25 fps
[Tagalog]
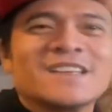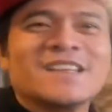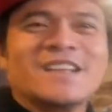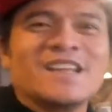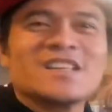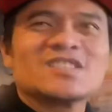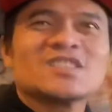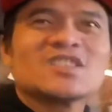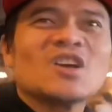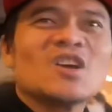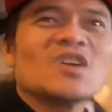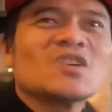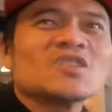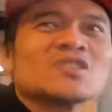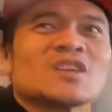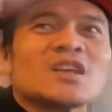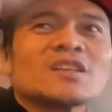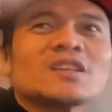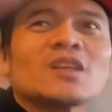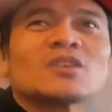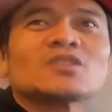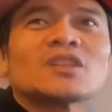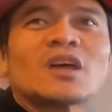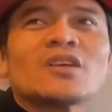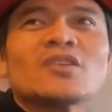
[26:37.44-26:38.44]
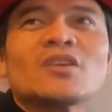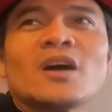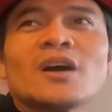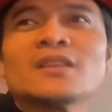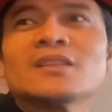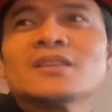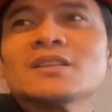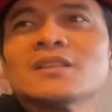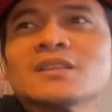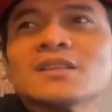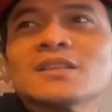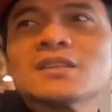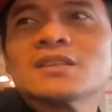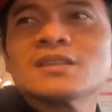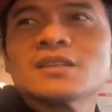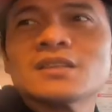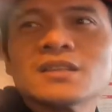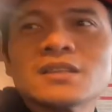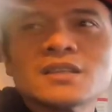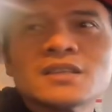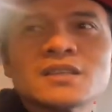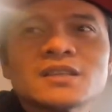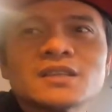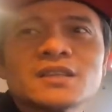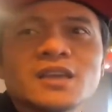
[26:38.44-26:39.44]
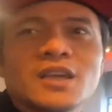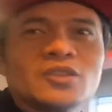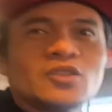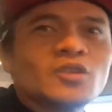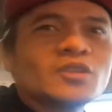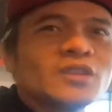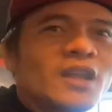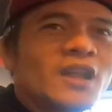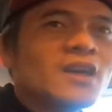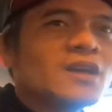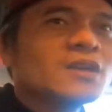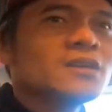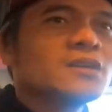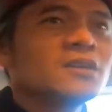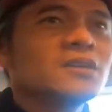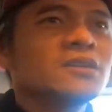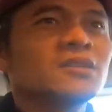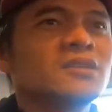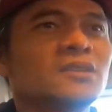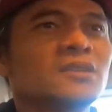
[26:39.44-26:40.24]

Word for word: Let's go. Saan daw tayo han? Ito na lang.